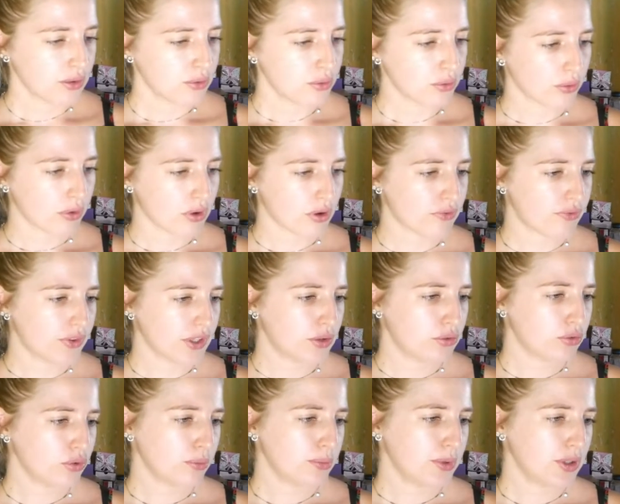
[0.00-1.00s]
Donc faites
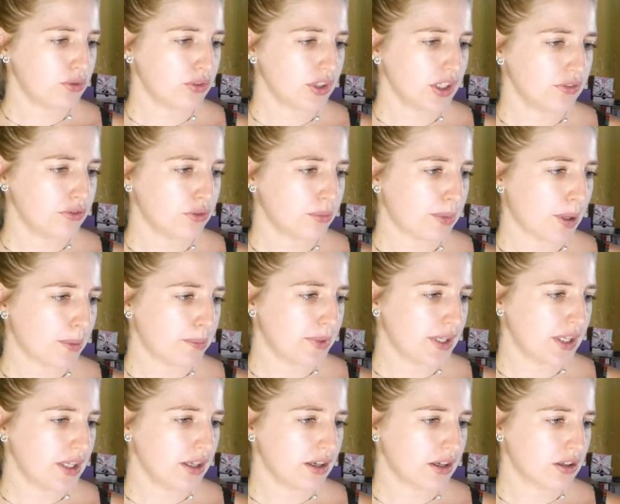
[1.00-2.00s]
tourbillonner vos
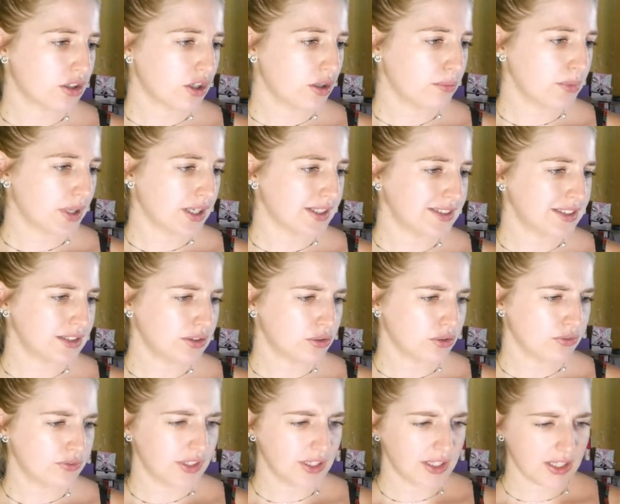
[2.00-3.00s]
papilles comme un disque
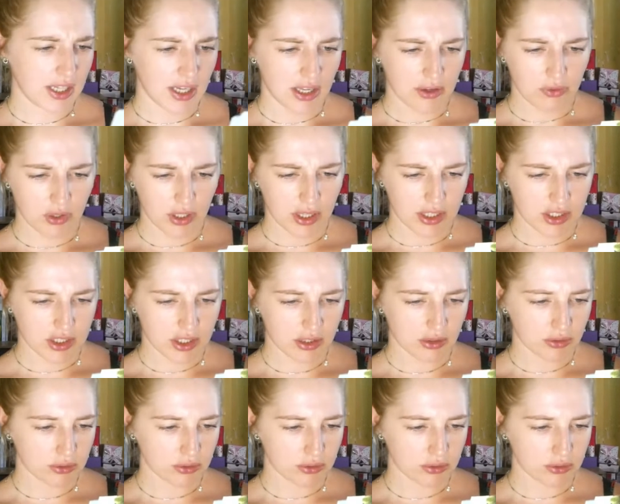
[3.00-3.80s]
vinyle et voyagez